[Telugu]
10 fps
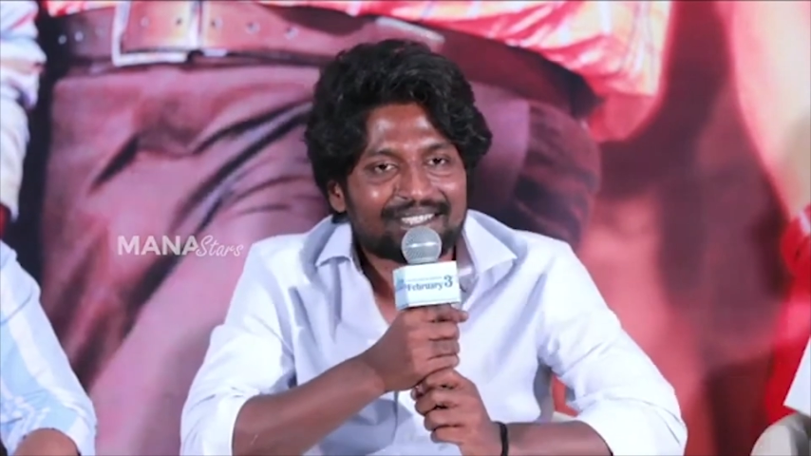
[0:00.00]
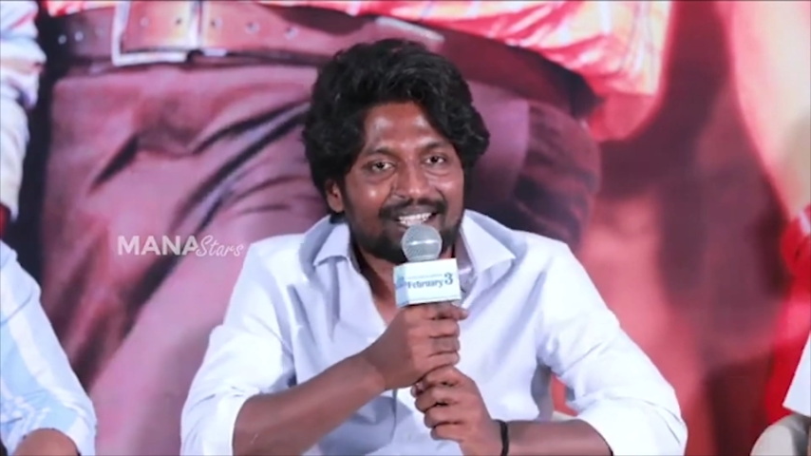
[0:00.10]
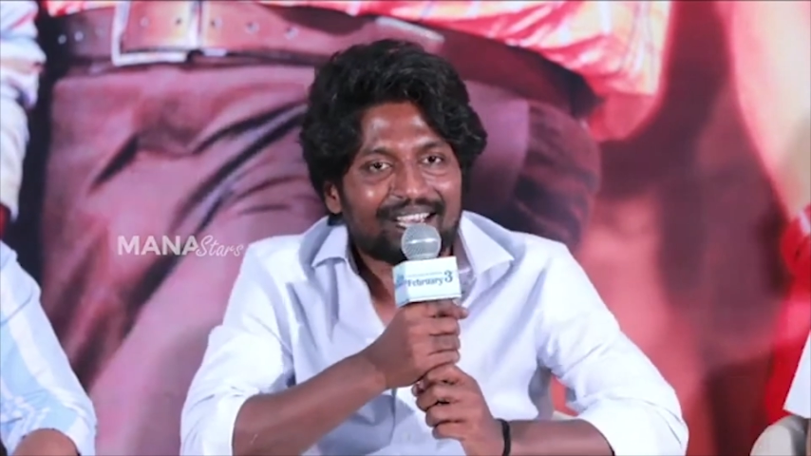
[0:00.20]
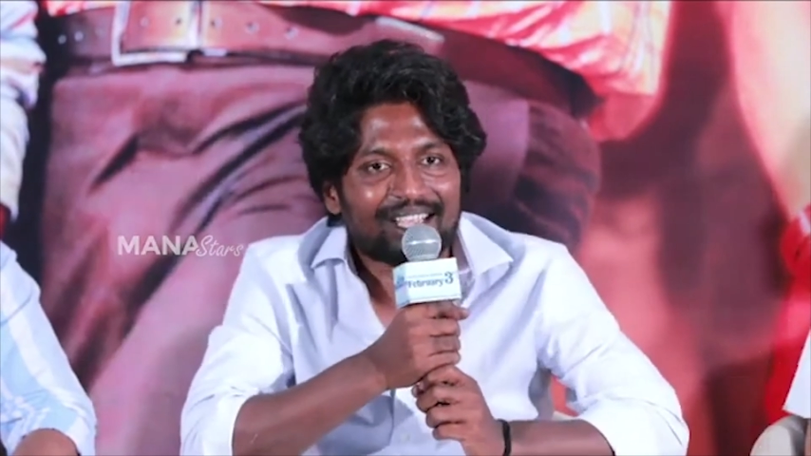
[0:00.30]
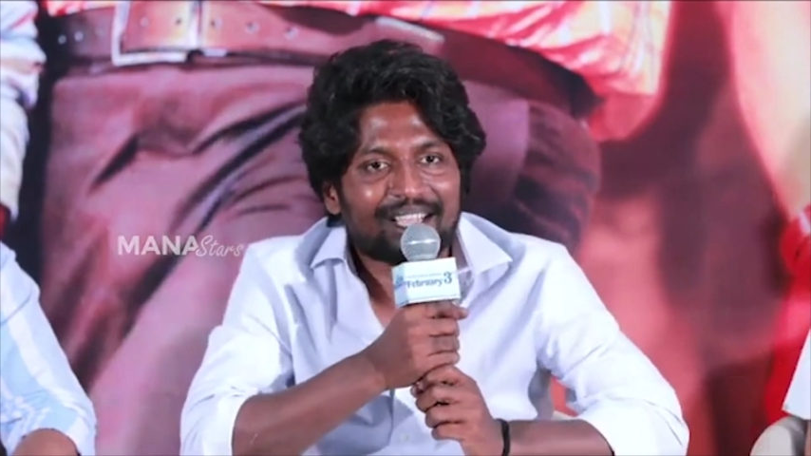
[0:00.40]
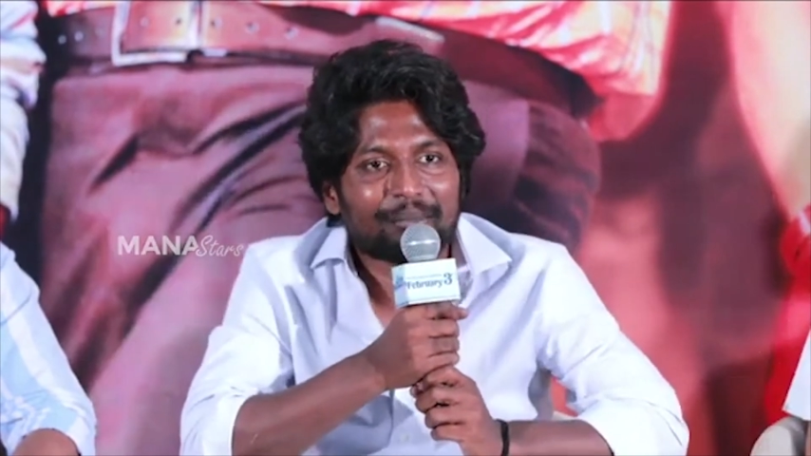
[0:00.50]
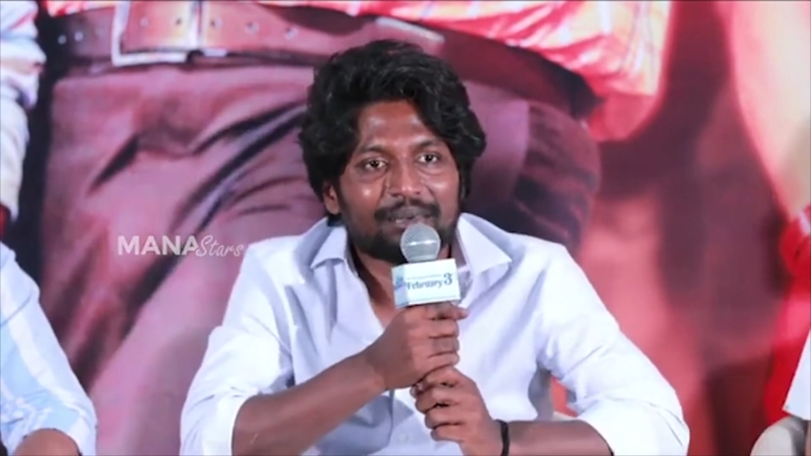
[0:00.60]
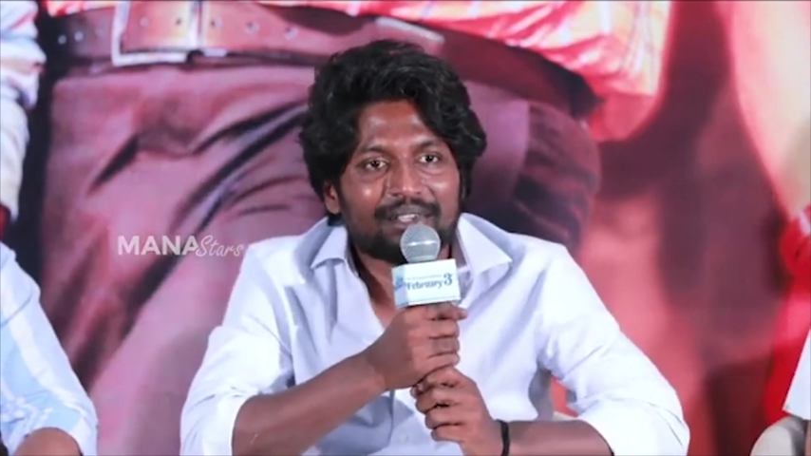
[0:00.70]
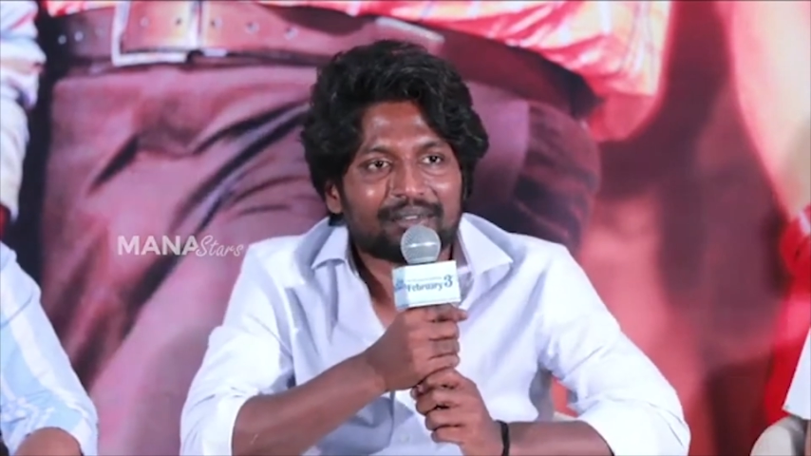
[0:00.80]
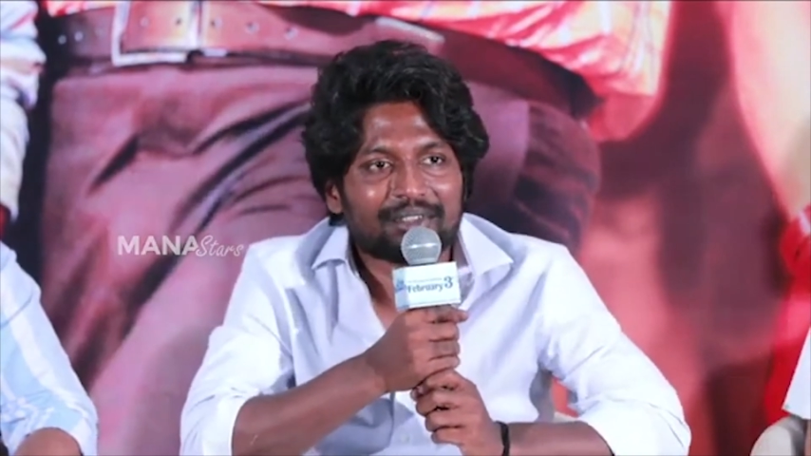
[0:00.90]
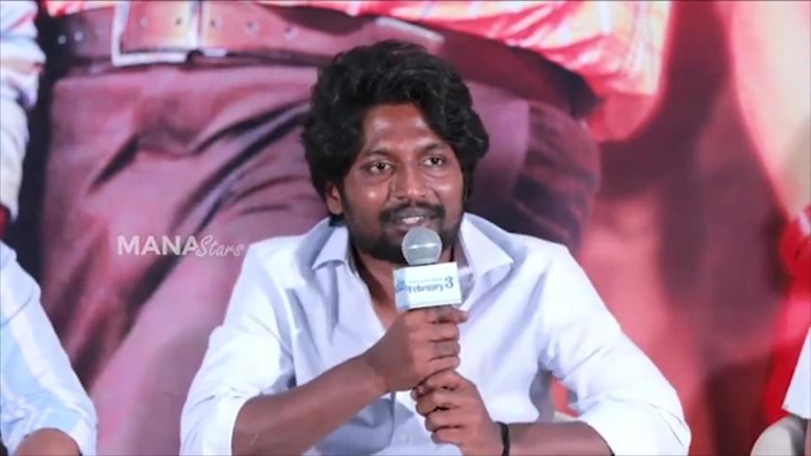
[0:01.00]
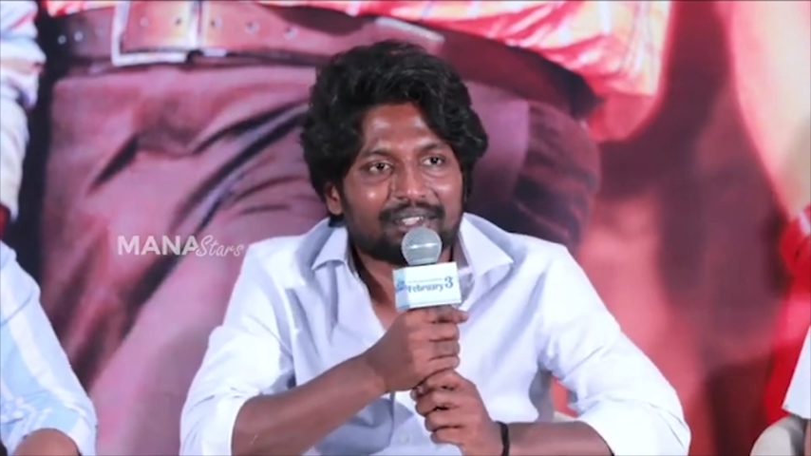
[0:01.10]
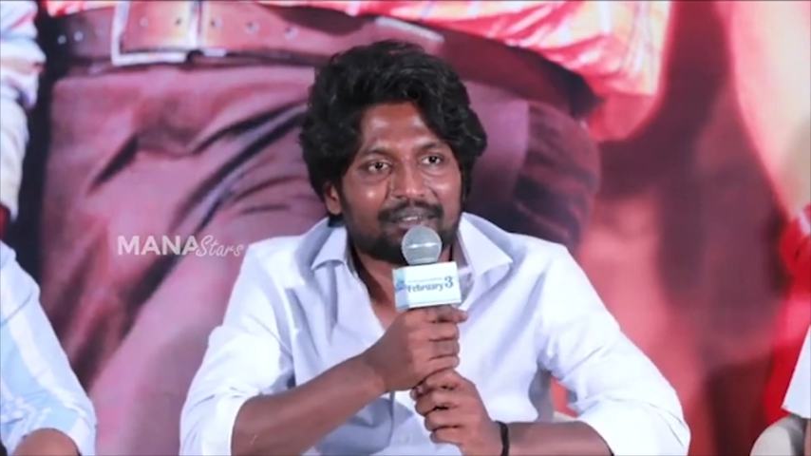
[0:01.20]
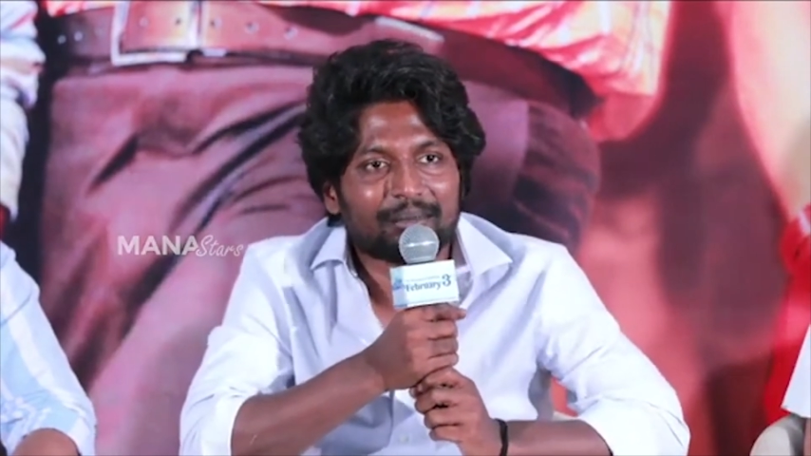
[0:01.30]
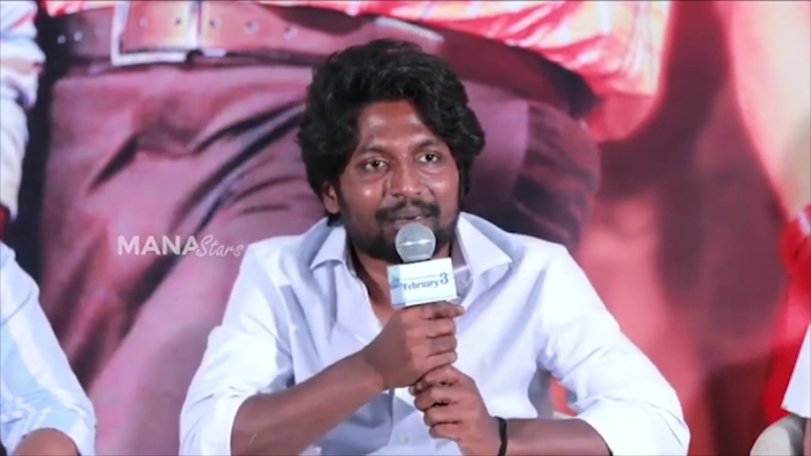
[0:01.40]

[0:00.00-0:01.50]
చాలా హ్యాపీ ఫస్ట్ ఆఫ్ ఆల్